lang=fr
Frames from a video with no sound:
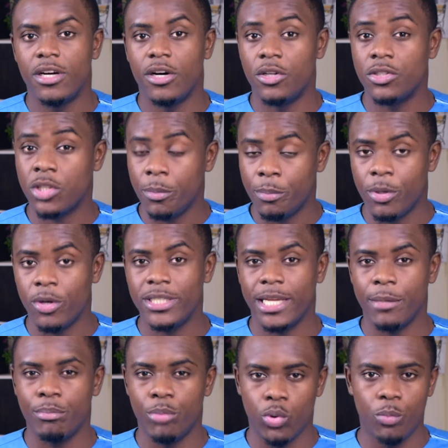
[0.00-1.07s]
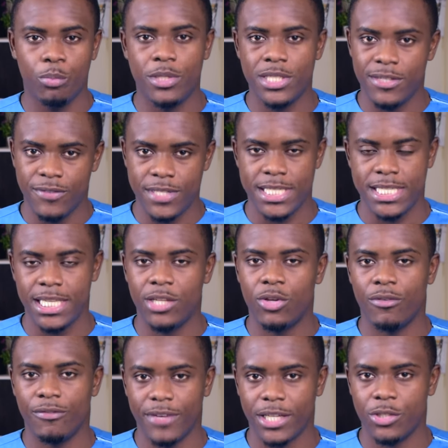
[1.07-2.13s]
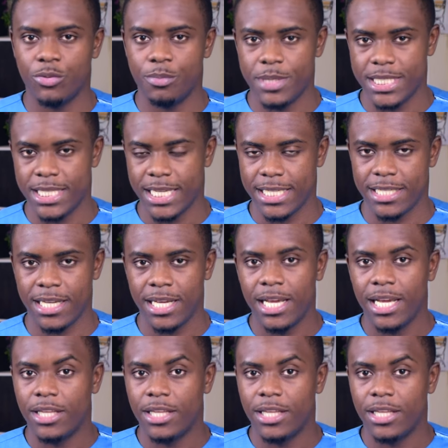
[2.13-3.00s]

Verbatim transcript: Entreprendre est beaucoup plus difficile que faire du business.